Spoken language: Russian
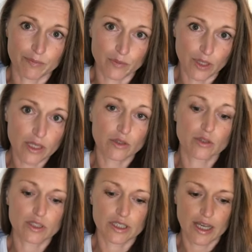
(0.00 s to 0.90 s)
Да, то
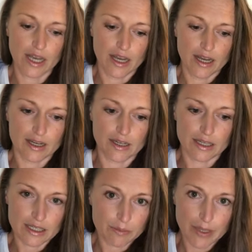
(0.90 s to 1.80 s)
есть э,
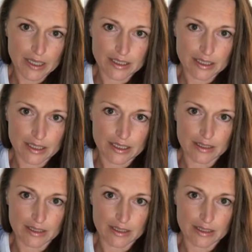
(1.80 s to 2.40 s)
эта практика